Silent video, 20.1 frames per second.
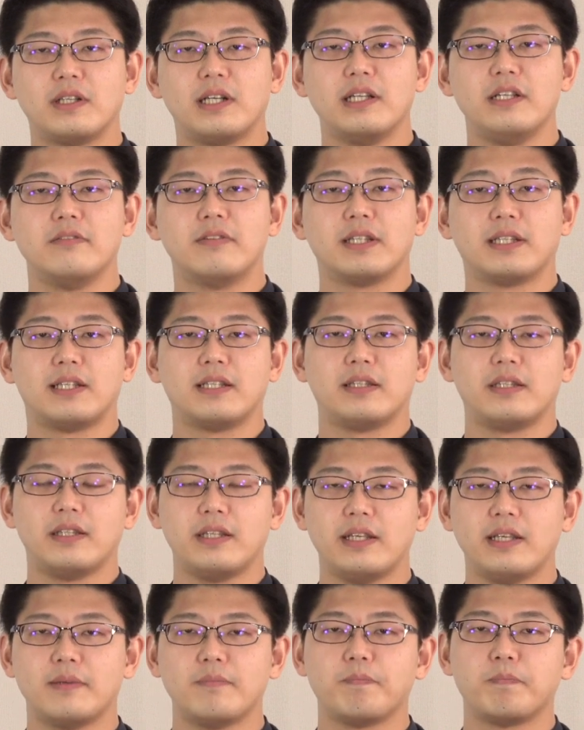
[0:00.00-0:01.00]
回にわたっ
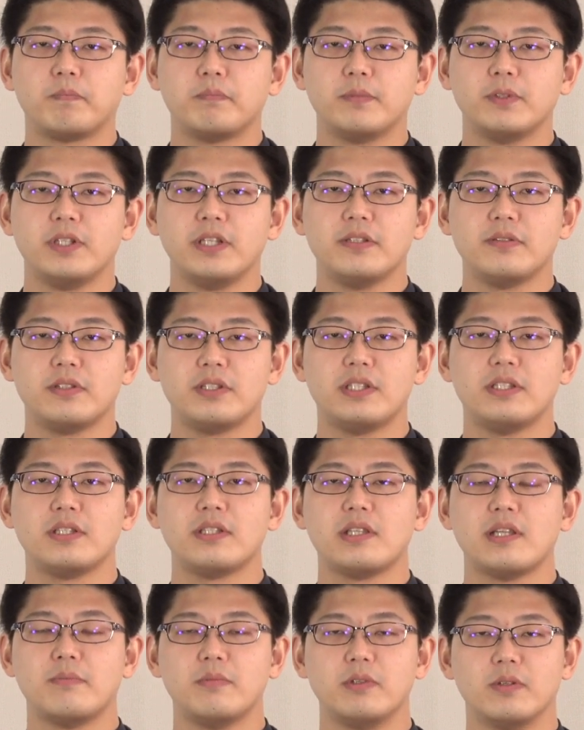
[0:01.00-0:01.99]
て
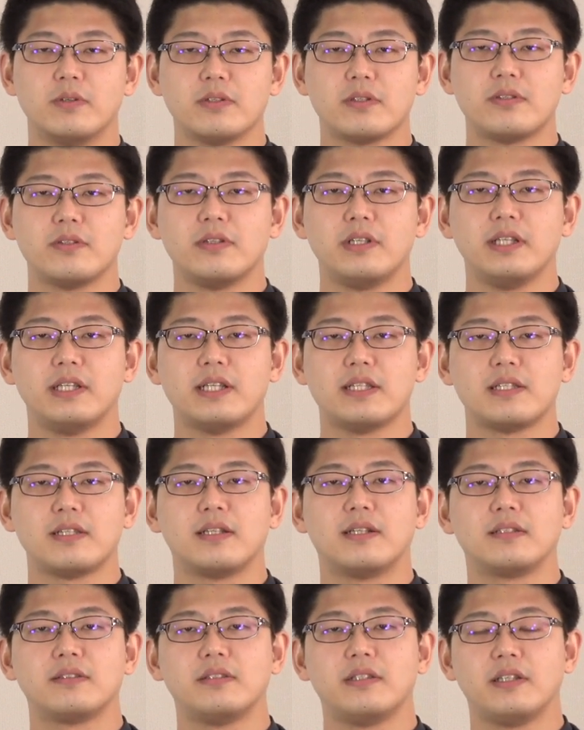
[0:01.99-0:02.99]
ブリーフシステムの数理哲
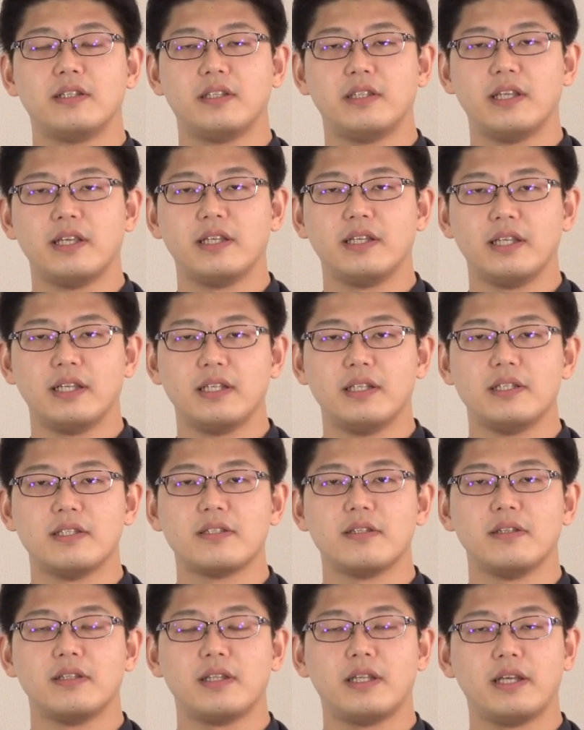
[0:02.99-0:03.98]
学的定義に
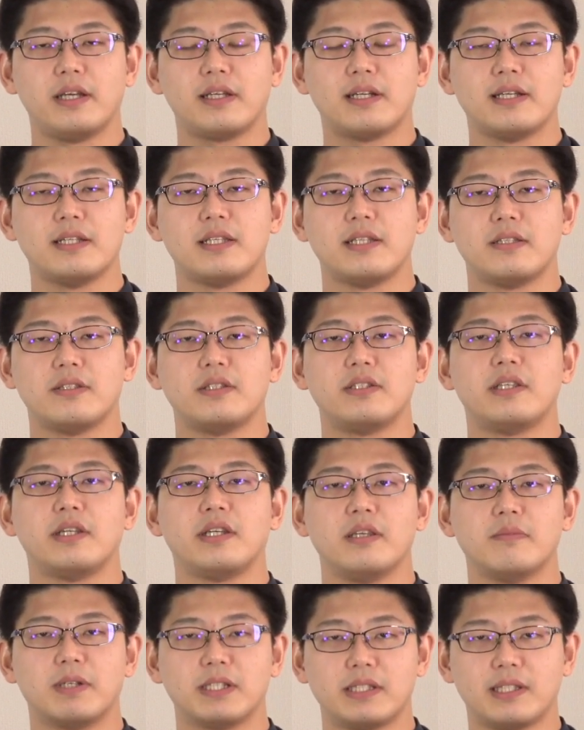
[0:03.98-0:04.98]
ついて解説して
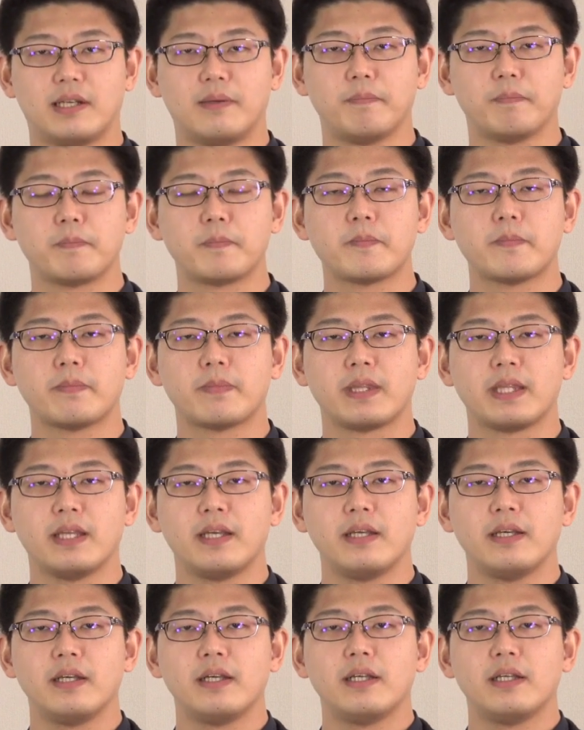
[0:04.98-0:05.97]
きました。
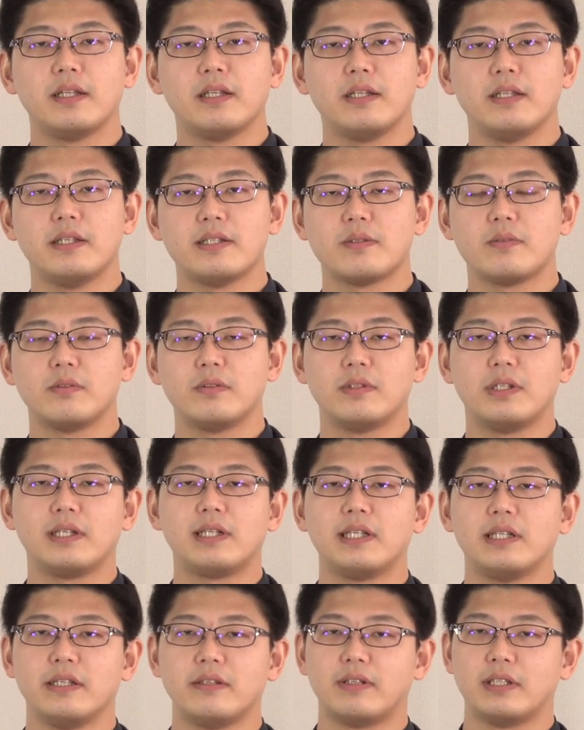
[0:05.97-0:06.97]
でその
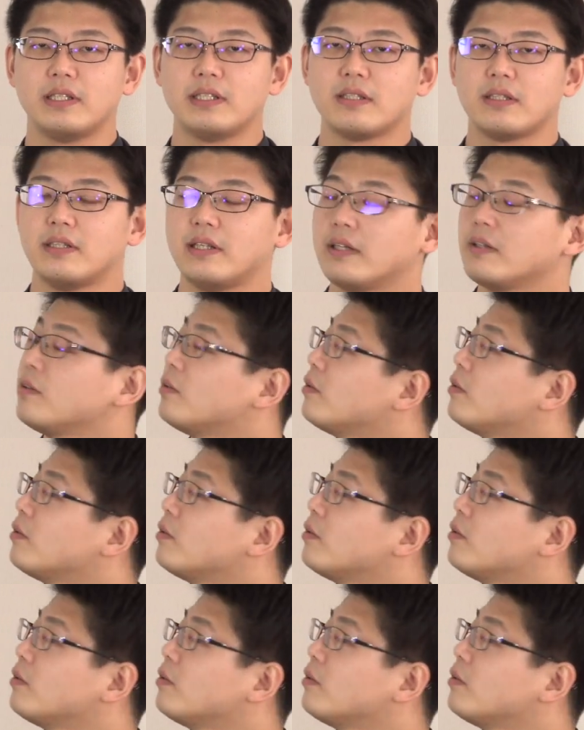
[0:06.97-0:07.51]
中ではですね、